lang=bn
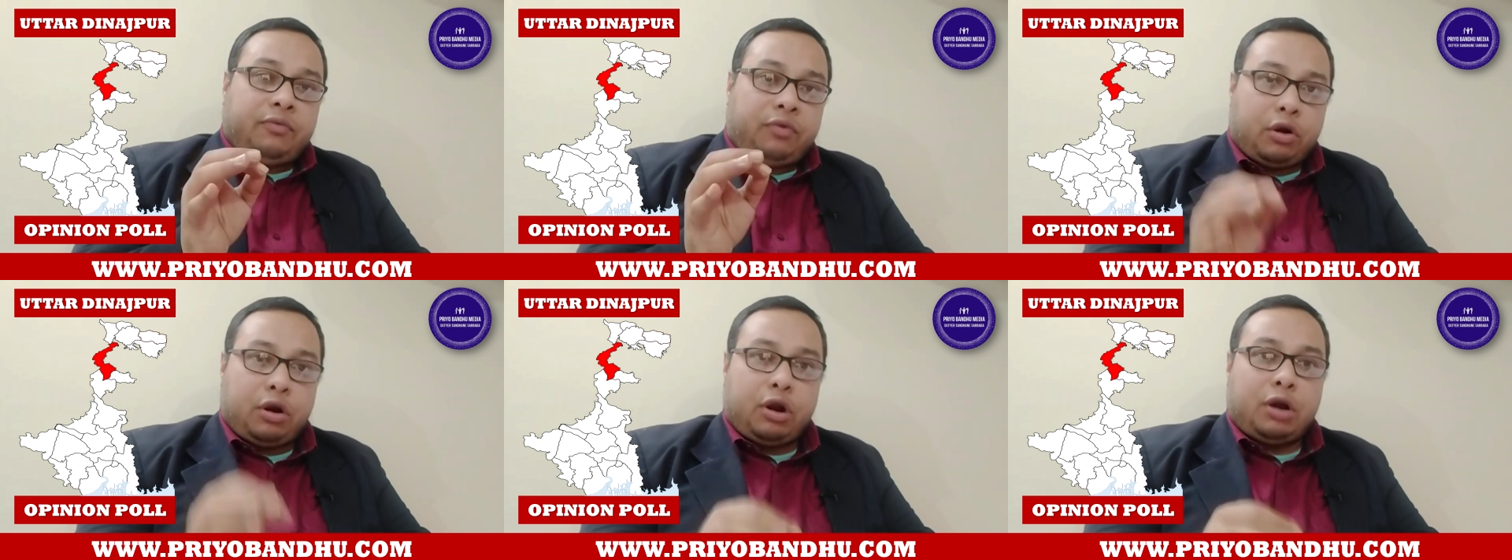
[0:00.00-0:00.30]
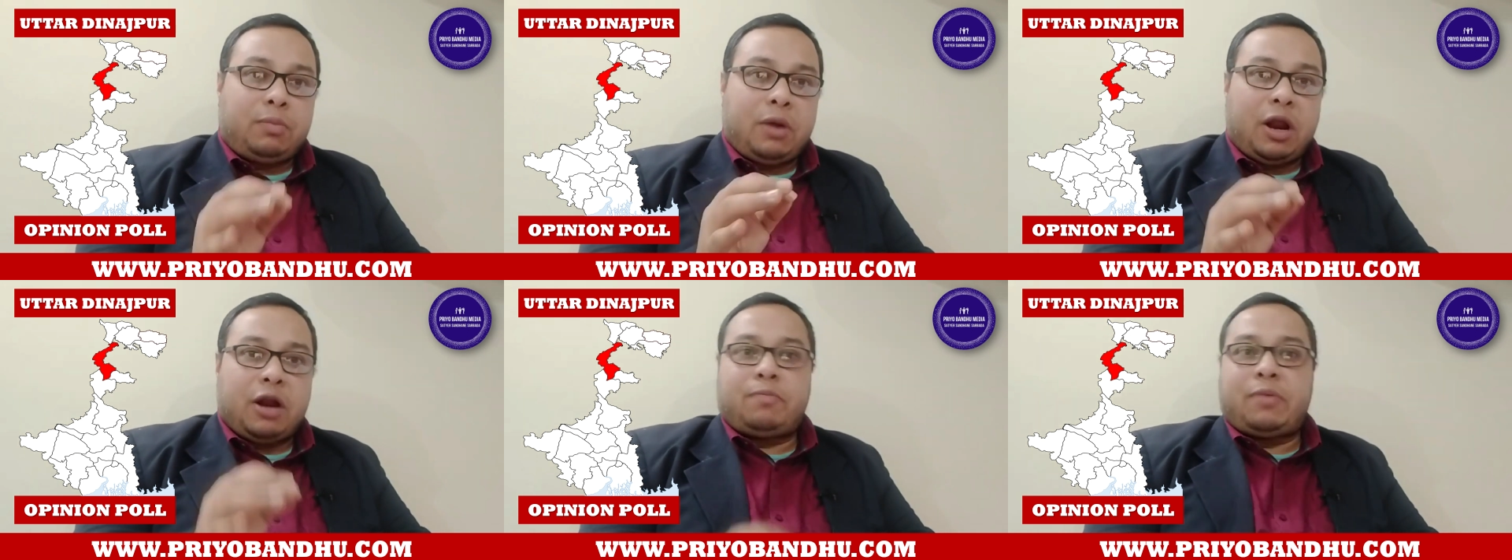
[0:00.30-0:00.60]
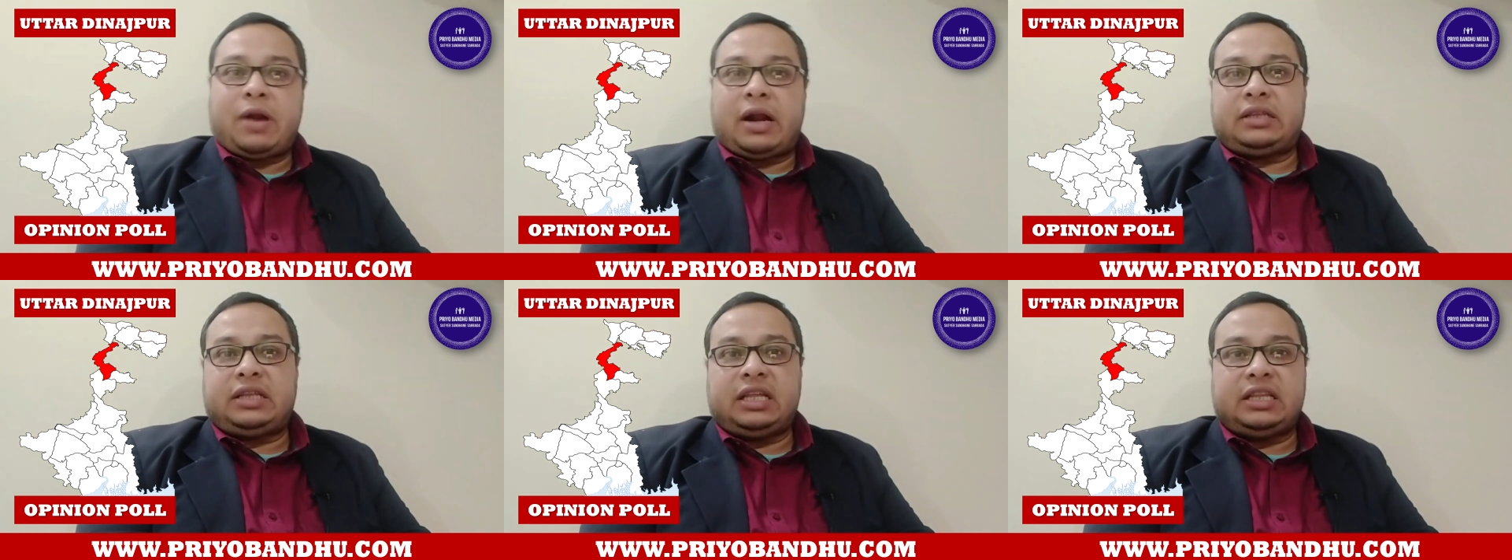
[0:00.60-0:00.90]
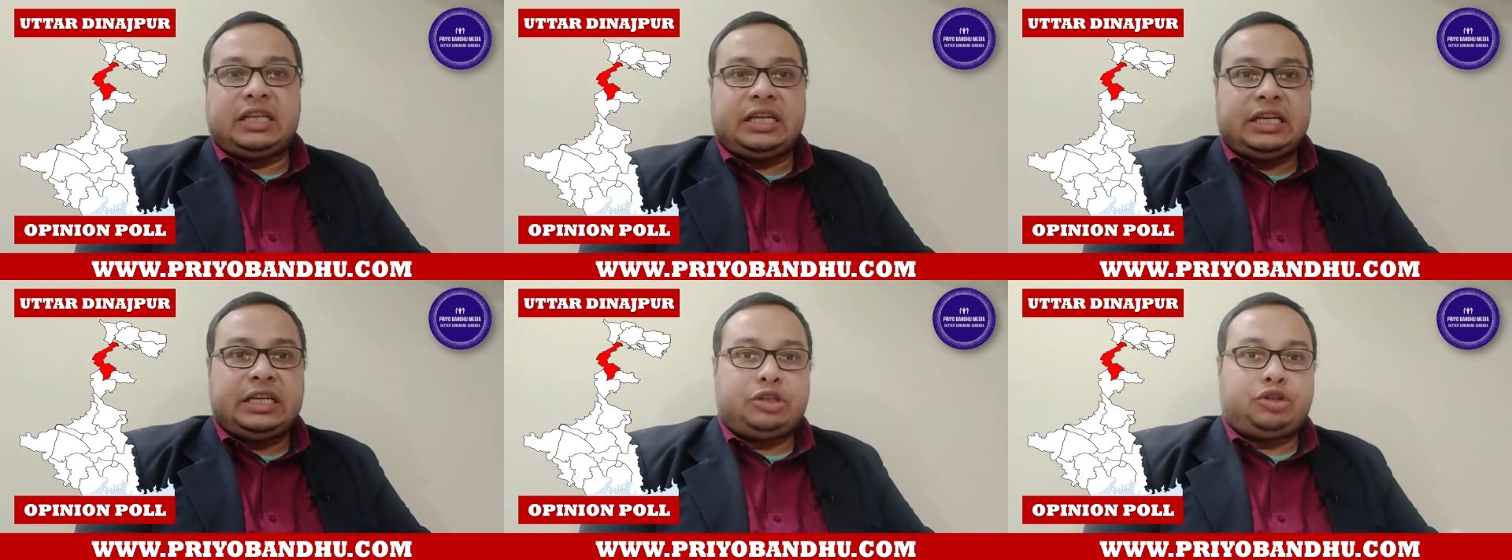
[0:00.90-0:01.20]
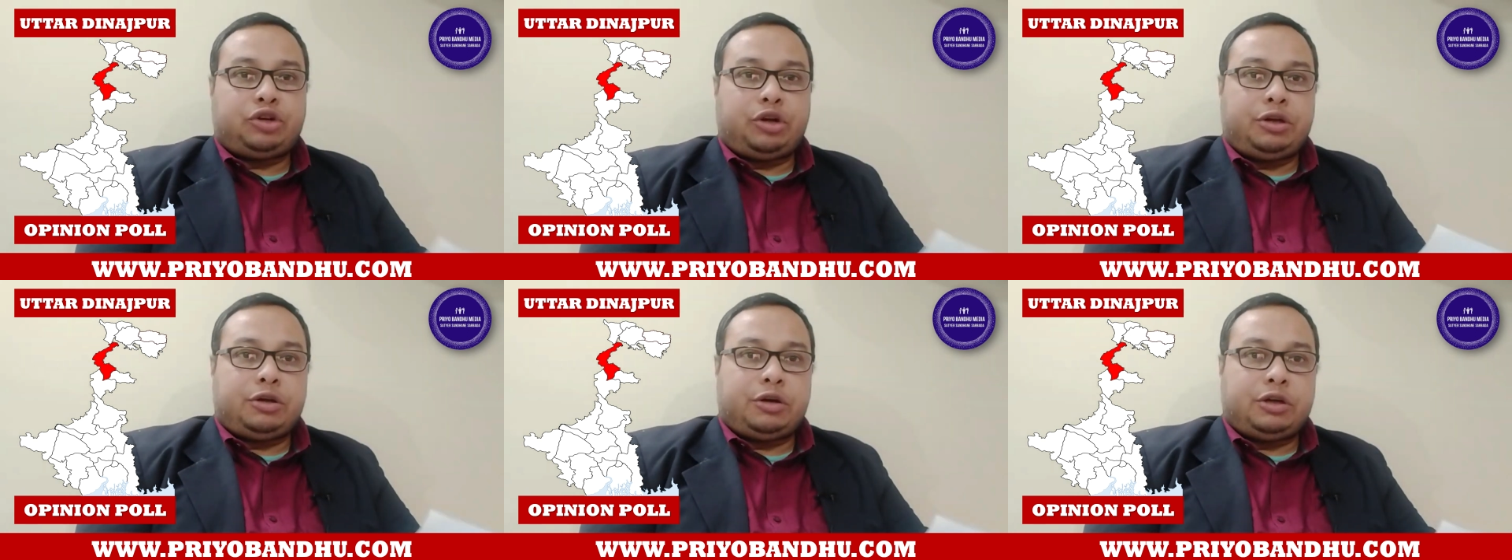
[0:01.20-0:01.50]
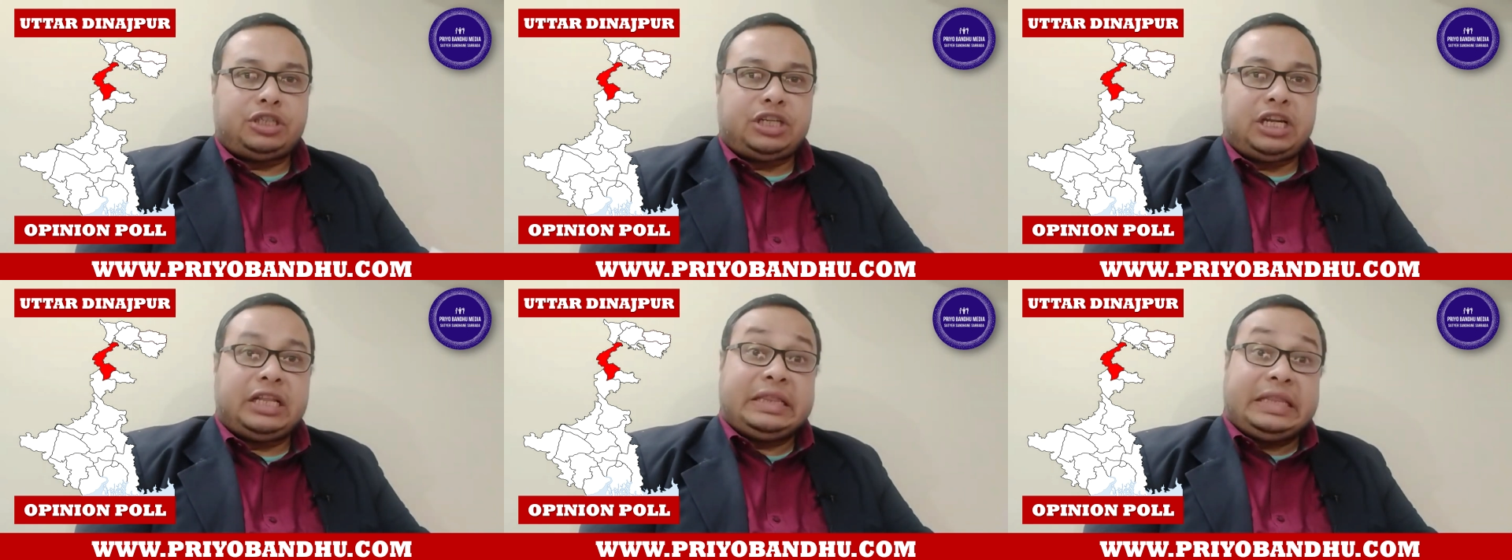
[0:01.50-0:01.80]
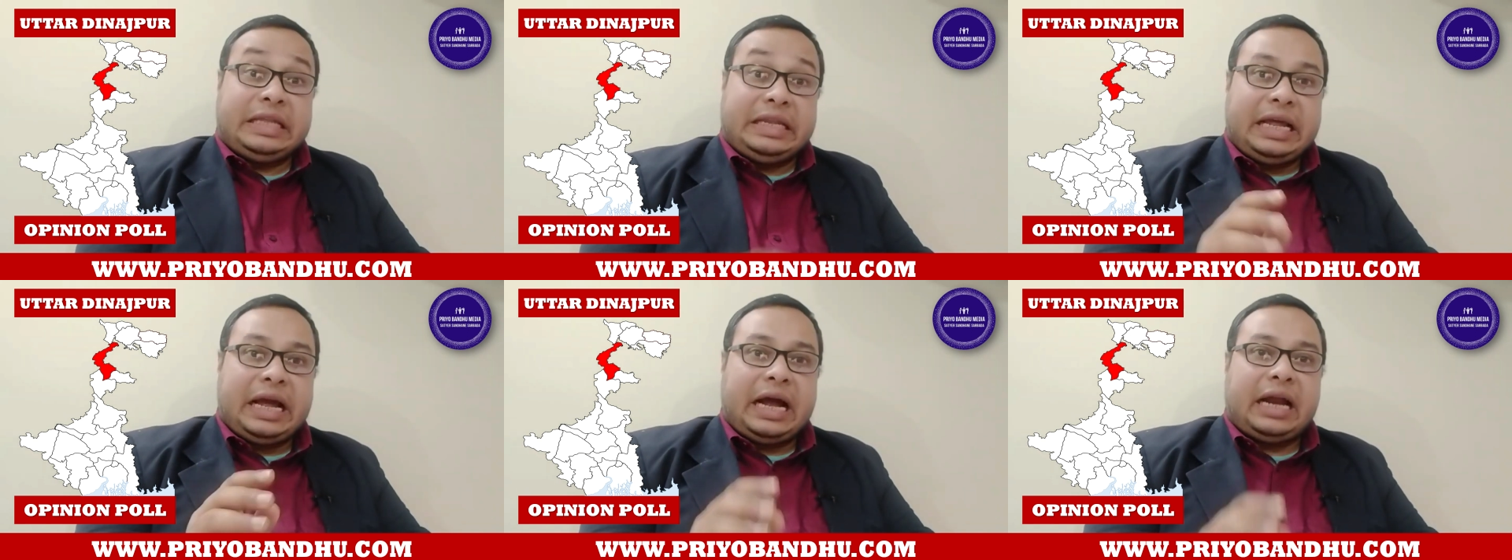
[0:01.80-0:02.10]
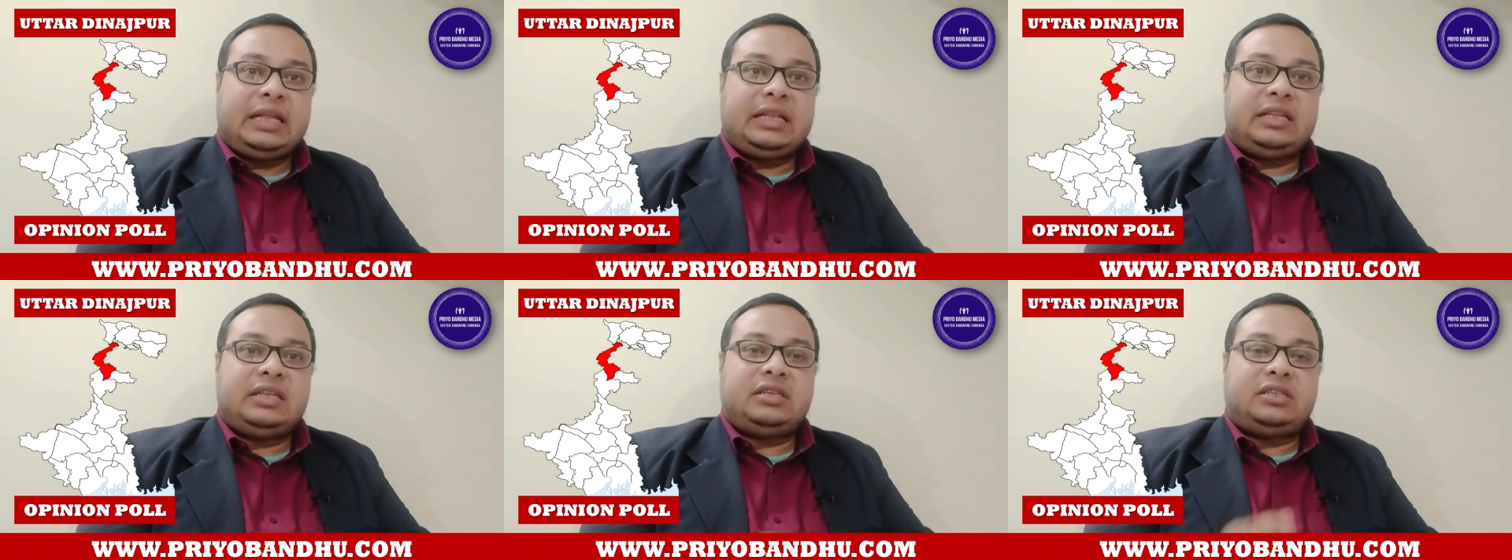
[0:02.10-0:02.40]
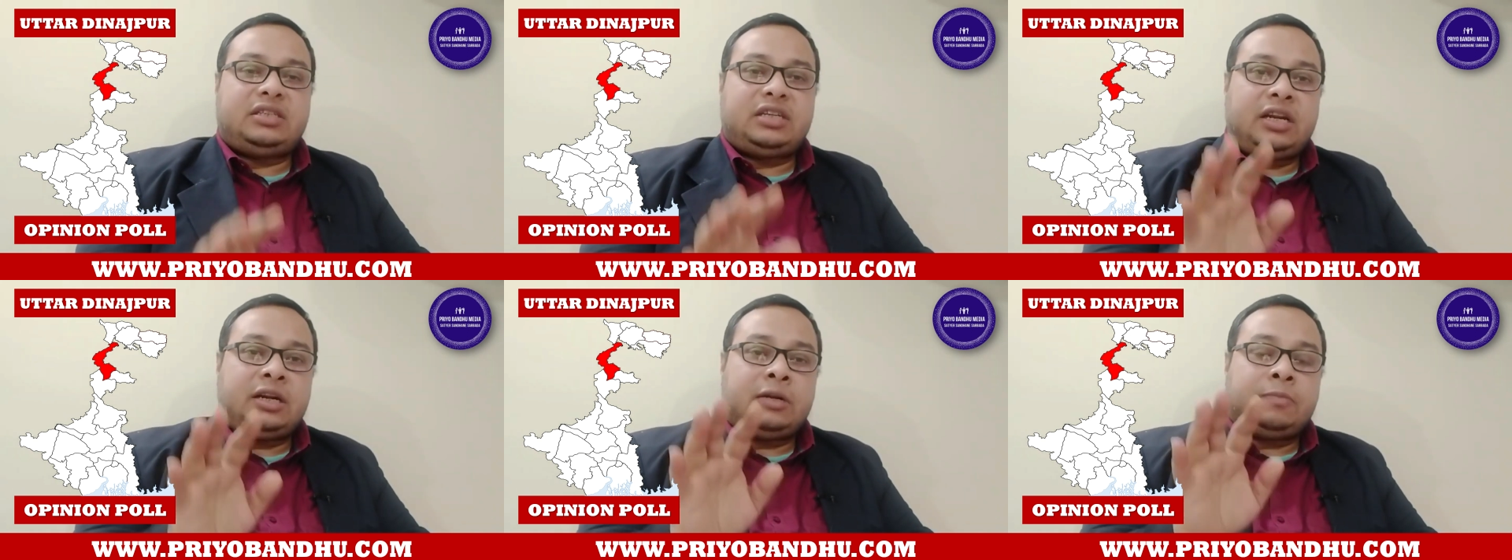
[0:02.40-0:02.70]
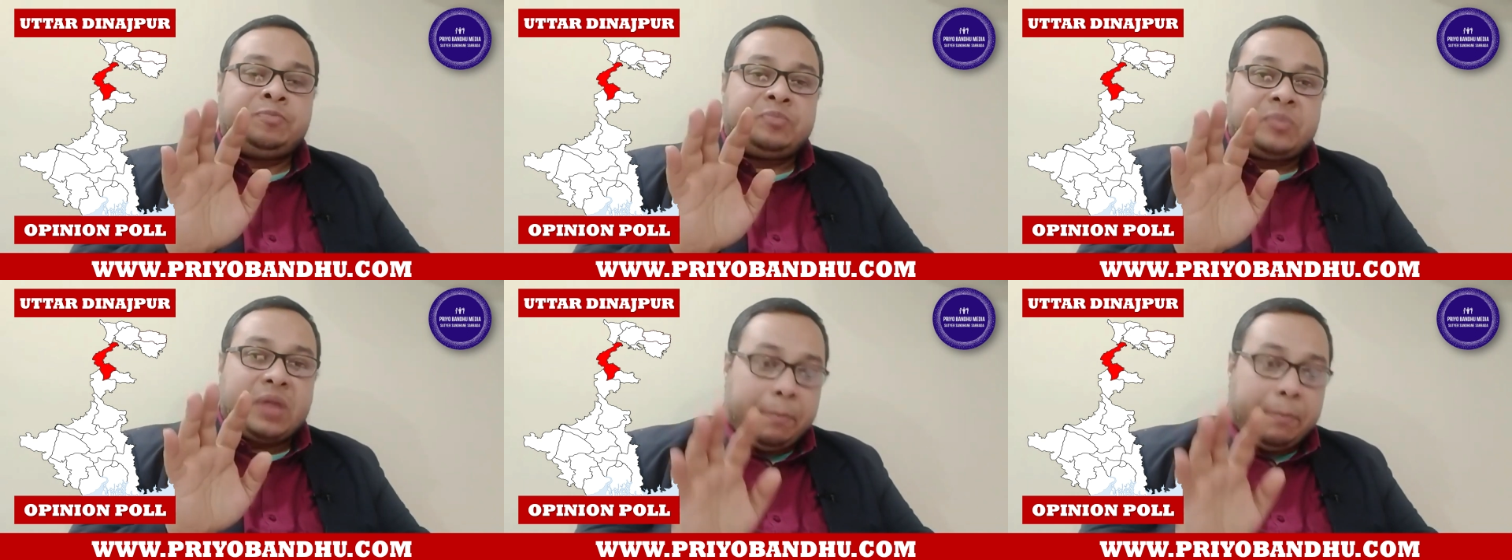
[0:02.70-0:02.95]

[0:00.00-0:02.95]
ফরওয়ার্ড ব্লক প্রার্থী তিনি জয়ী হয়েছিলেন তিনি হারিয়ে দিয়েছিলেন